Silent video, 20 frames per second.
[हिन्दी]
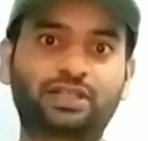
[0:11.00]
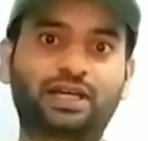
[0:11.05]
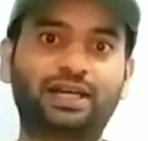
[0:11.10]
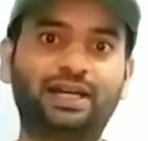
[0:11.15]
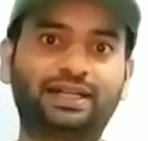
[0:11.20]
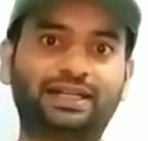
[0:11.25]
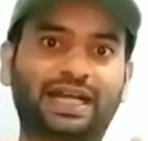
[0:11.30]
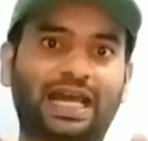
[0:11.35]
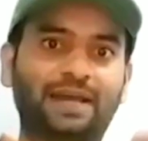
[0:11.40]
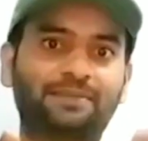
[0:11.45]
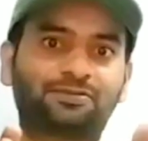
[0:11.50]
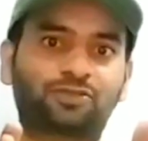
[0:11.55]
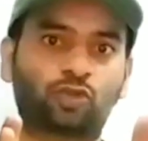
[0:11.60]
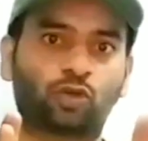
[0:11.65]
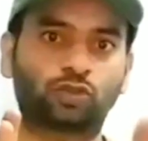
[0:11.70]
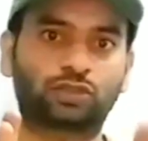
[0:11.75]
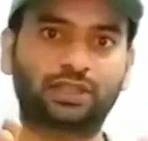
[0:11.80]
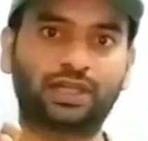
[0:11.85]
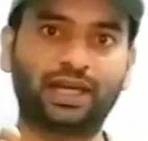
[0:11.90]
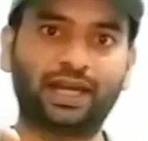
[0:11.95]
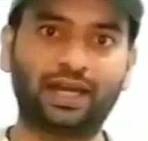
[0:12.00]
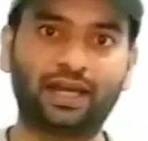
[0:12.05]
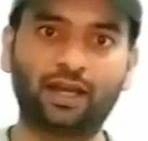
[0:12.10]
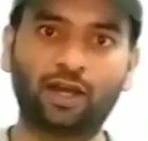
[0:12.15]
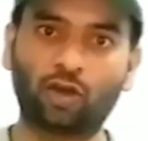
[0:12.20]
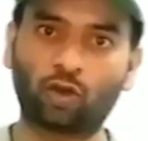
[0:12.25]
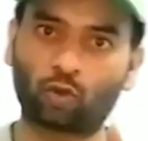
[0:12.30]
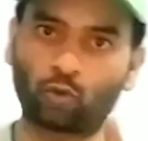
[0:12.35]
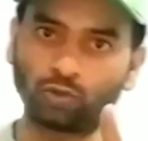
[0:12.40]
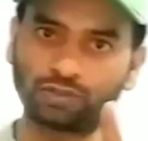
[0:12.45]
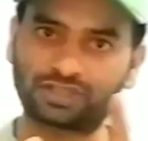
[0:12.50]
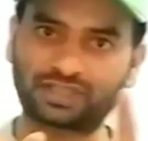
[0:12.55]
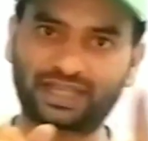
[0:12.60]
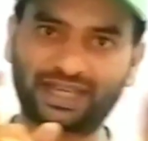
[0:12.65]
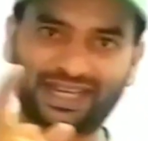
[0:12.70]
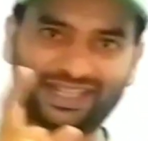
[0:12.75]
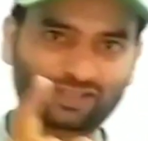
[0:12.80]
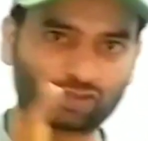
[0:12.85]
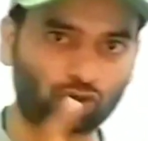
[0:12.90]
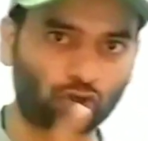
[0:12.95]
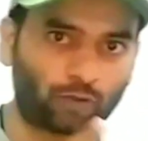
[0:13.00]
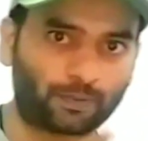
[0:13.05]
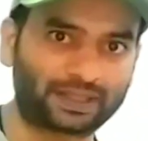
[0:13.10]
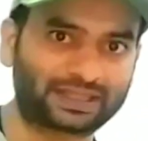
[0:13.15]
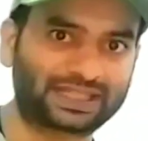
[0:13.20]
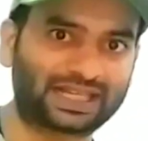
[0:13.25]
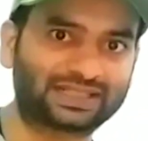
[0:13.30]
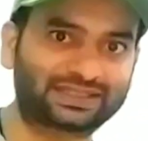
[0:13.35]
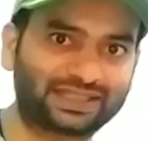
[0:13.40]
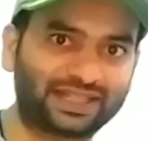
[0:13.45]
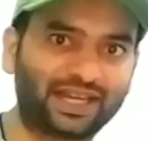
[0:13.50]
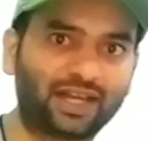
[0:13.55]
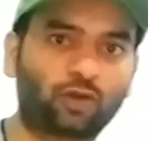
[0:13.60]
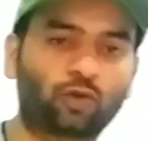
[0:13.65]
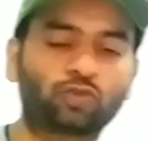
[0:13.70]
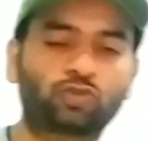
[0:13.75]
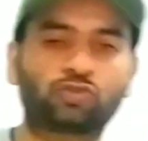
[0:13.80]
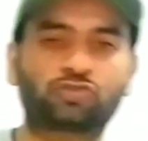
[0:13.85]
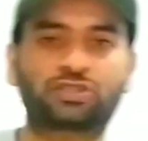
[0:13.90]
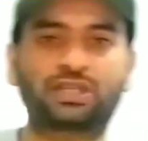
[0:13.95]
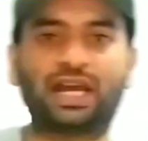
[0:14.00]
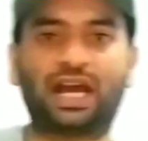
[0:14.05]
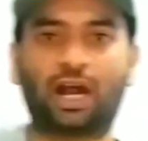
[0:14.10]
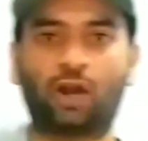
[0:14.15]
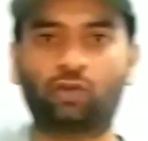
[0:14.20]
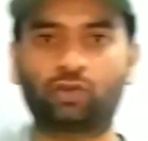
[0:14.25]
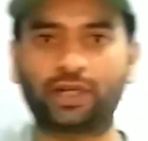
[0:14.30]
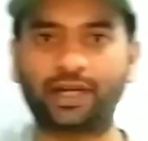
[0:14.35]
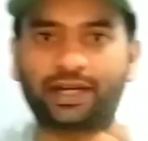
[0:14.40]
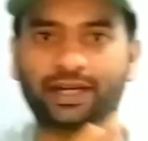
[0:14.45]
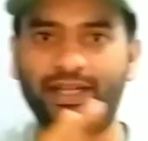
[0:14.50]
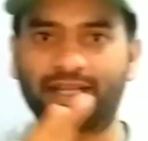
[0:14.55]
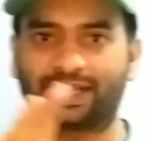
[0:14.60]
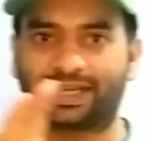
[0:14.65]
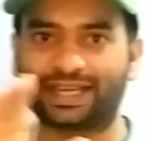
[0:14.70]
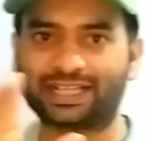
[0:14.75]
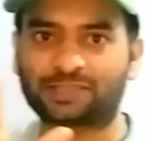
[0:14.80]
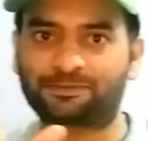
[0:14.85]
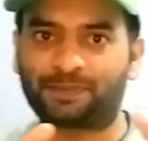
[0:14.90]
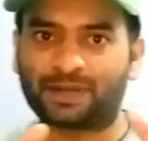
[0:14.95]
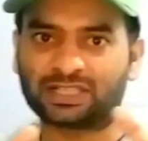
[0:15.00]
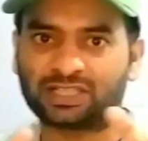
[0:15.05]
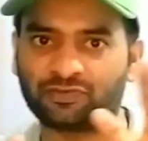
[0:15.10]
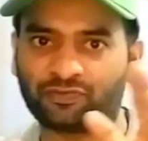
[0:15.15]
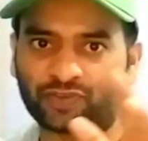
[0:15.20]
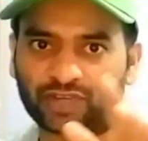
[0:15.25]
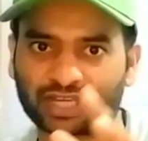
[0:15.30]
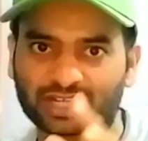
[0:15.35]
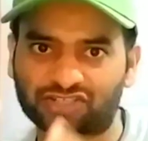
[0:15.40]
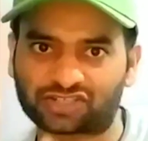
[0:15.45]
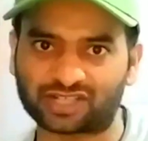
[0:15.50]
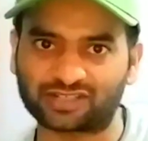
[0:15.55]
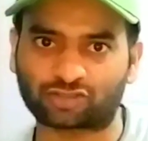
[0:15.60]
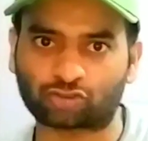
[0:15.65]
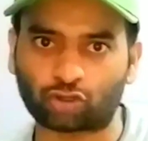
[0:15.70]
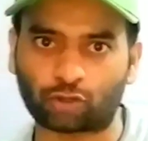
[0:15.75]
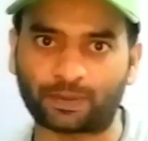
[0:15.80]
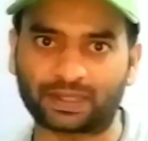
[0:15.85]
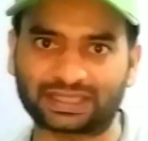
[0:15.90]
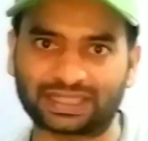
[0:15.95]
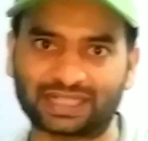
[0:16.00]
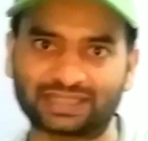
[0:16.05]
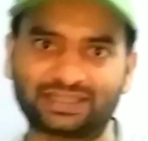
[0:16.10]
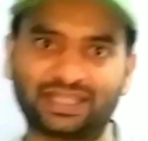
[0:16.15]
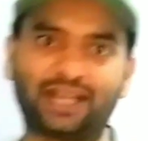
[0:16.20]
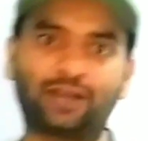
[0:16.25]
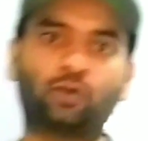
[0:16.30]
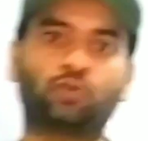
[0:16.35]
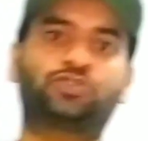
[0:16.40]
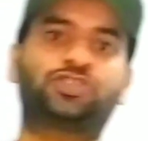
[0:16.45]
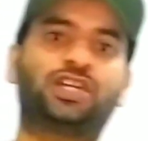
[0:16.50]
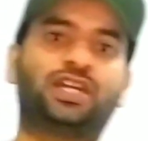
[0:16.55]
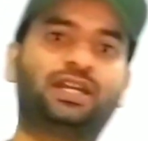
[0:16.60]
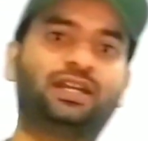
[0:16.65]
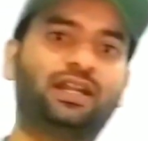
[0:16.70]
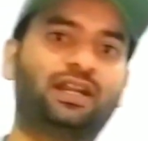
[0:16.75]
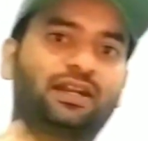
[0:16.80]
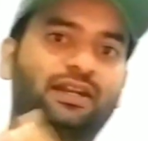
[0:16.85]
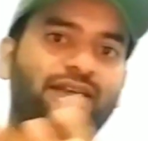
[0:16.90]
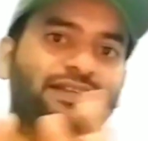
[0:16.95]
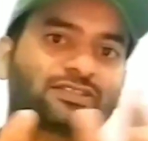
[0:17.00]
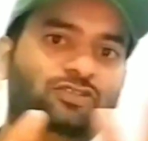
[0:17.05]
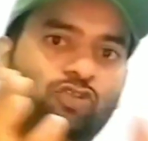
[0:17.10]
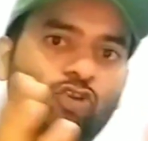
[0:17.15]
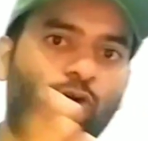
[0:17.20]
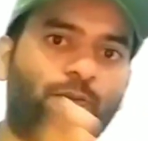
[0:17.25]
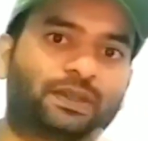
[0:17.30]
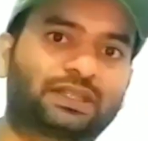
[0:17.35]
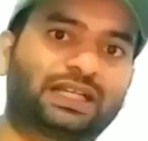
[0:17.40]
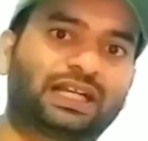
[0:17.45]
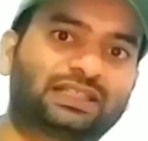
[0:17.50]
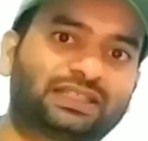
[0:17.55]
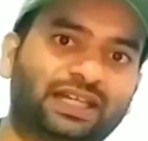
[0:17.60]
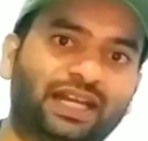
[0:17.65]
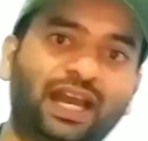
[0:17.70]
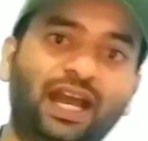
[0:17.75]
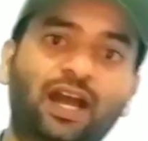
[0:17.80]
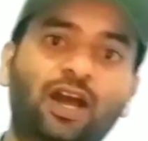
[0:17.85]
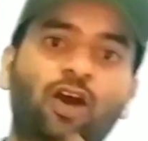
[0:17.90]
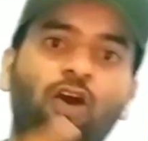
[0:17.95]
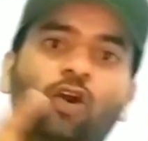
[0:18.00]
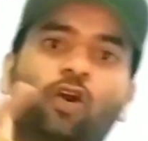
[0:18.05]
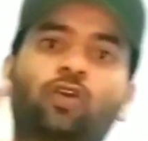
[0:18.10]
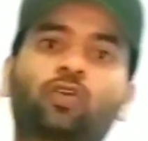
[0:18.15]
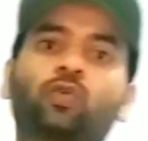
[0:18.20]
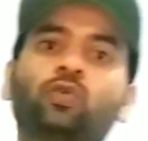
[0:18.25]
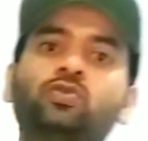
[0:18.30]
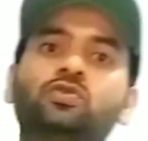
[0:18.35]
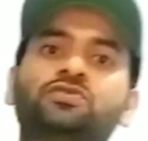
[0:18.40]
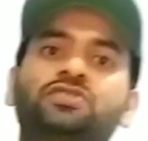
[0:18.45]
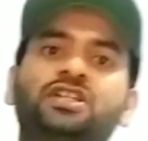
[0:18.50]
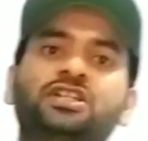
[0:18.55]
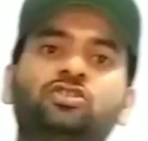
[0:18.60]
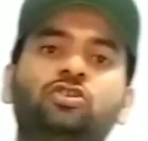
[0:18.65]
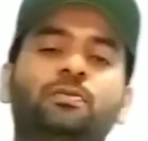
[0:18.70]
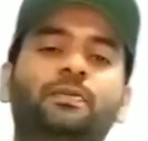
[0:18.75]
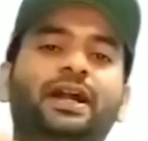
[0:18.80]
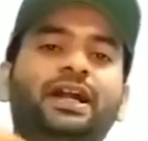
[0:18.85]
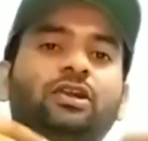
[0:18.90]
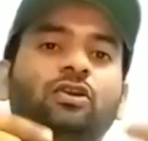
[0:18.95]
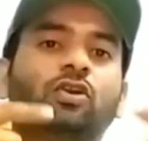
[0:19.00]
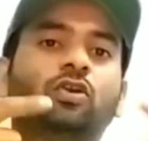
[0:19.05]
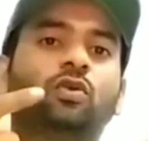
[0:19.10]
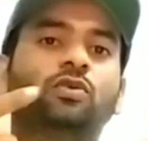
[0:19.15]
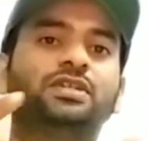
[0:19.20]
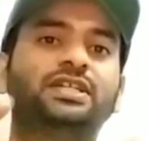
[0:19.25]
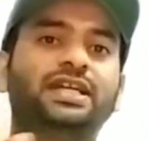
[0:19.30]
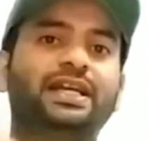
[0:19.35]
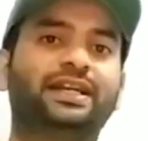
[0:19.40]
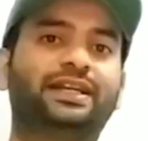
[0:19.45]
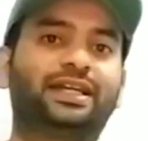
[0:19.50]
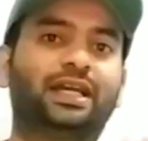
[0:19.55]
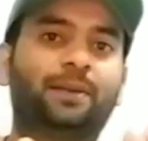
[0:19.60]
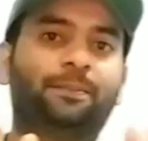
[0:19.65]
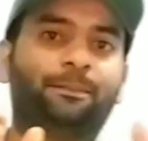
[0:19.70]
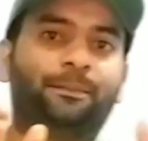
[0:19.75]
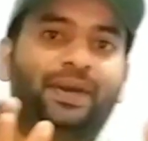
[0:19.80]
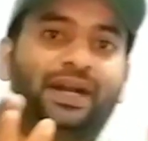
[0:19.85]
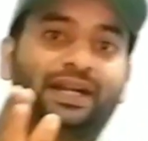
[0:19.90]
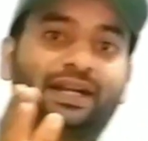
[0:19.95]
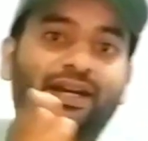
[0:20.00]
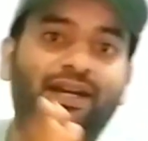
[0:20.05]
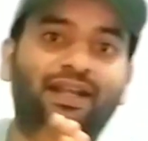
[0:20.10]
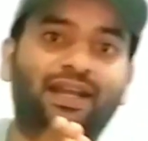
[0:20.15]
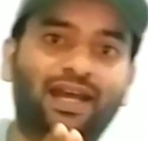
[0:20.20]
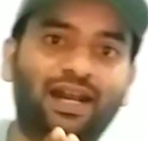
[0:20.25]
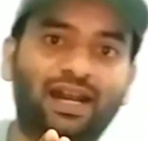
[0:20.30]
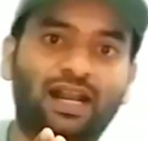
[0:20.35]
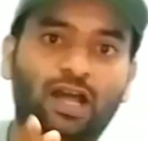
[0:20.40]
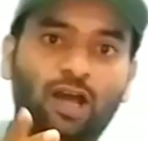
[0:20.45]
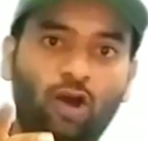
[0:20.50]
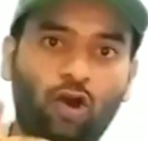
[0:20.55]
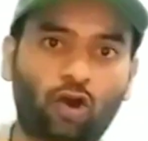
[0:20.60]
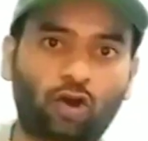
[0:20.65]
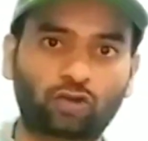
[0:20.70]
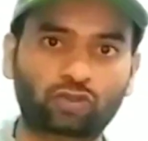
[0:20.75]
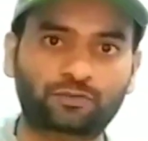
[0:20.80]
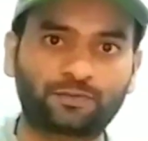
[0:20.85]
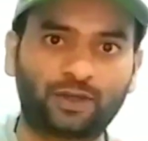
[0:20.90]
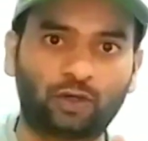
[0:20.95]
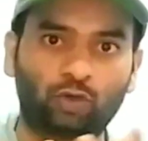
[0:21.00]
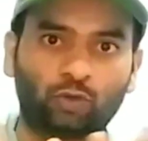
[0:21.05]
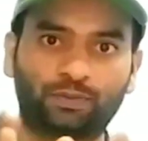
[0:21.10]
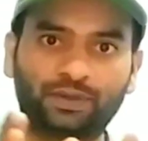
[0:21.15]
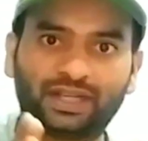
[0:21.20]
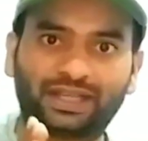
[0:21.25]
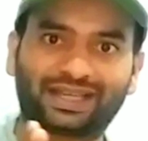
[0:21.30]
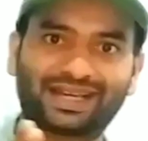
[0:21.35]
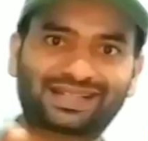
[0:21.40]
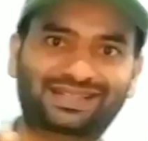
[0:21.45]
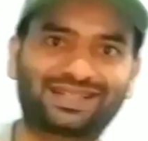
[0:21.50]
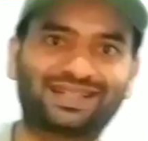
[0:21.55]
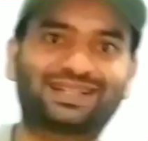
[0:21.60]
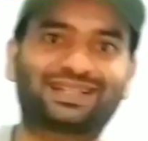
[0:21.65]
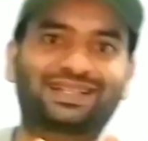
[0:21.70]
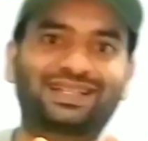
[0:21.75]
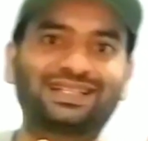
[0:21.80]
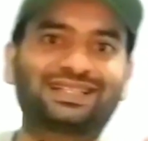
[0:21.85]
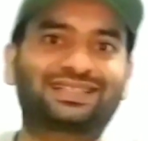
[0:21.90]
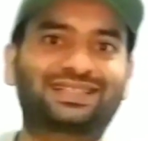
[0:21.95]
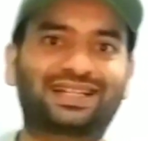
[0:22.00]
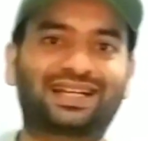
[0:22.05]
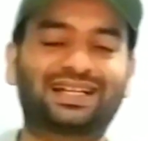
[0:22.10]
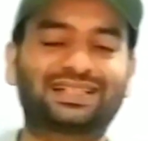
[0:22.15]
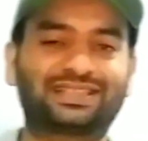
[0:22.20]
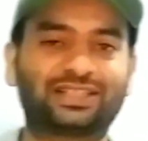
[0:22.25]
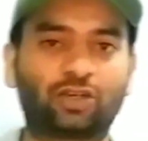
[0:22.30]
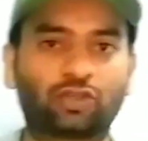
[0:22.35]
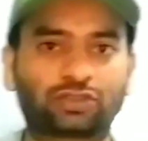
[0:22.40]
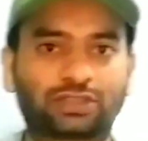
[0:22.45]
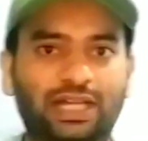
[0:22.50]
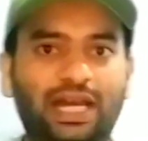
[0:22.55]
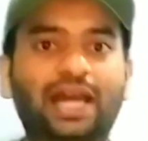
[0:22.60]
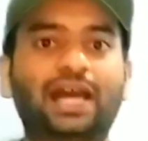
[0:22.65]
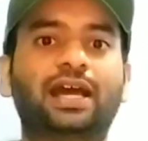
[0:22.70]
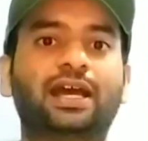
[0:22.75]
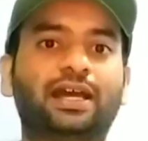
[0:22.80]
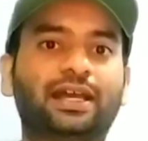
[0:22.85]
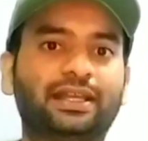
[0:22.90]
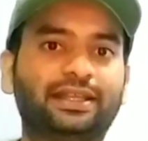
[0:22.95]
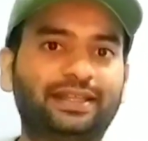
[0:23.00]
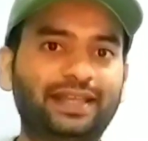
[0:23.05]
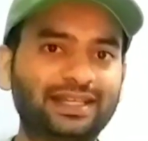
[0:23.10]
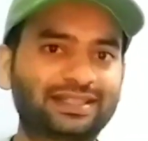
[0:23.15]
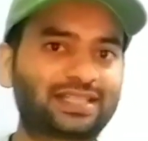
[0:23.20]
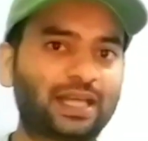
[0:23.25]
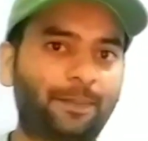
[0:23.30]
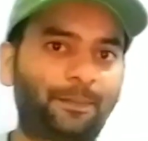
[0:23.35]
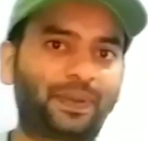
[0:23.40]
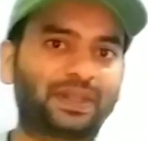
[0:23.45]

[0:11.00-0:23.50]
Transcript: सारे टाइप्स होते हैं कुछ केज को बताते हैं कुछ उसके आउटर रिंग की स्पेसिफिकेशंस को बताते हैं कुछ इनर रिंग्स को बताते हैं और कुछ उसकी जो मेट्रोलॉजी यानी कि मटेरियल और उसमें लुब्रिकेशन किस तरह से होता है ये सब